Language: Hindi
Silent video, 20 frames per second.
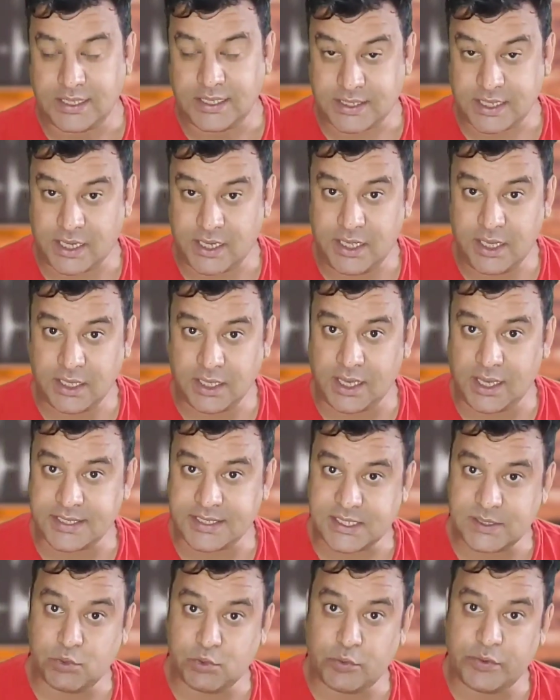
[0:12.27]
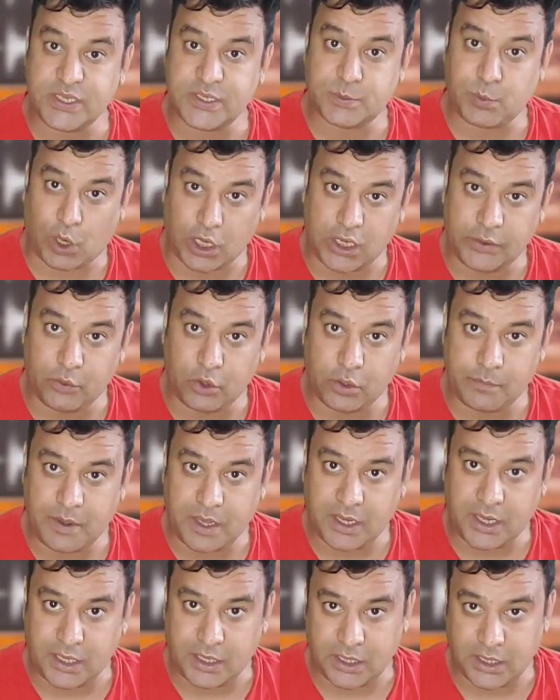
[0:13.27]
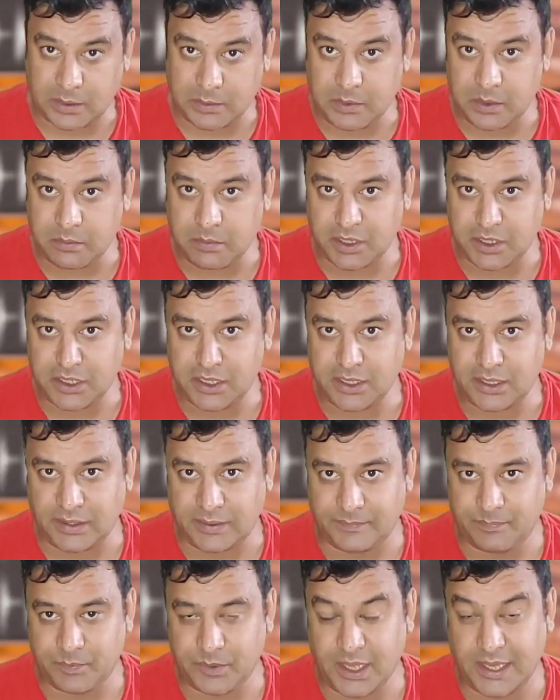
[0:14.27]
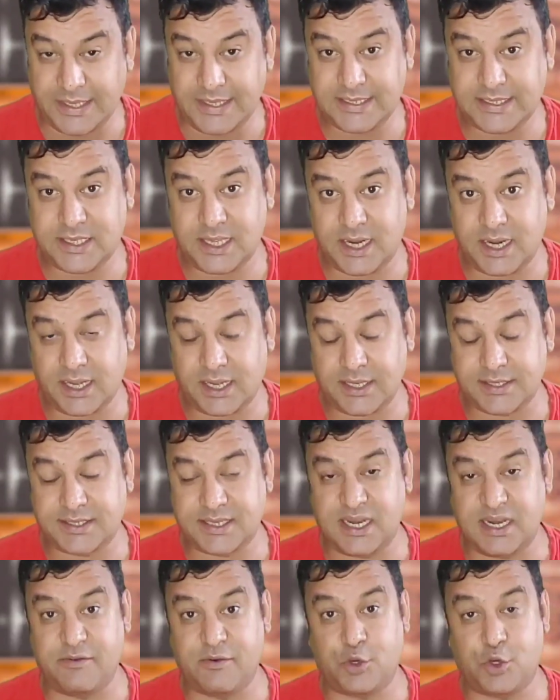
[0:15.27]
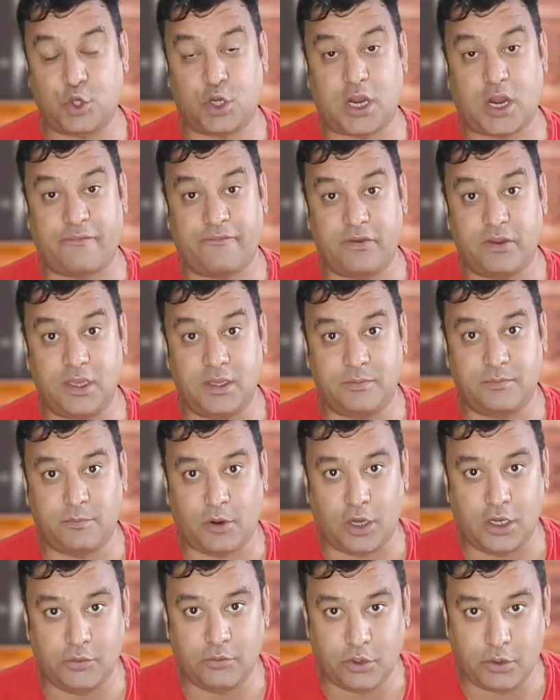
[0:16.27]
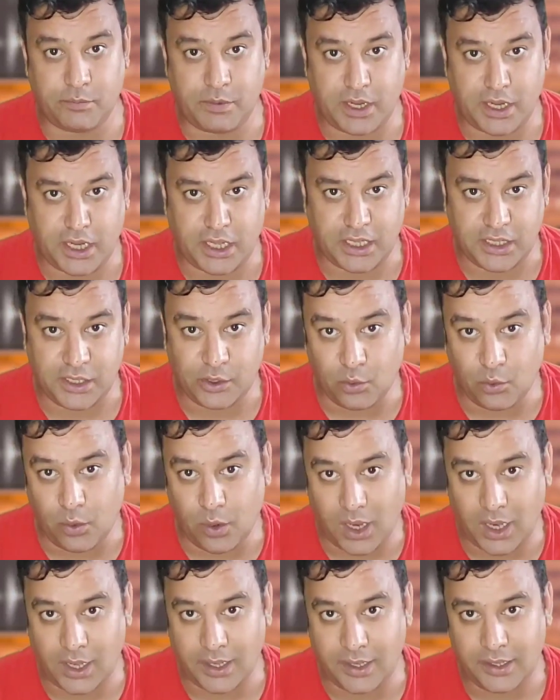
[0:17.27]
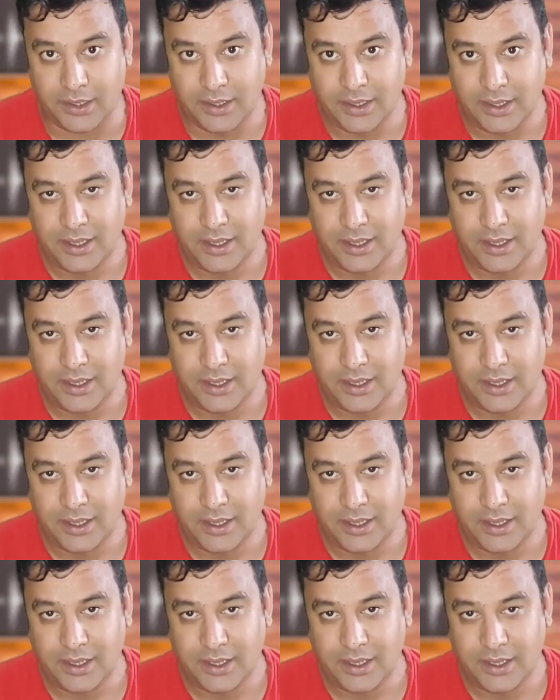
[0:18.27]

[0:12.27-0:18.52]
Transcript: ऐसा नहीं है कि ऐसी मूवीज़ बॉलीवुड में नहीं कभी बनी है या इस तरह का सिनेमाटोग्राफी बॉलीवुड में नहीं हुआ है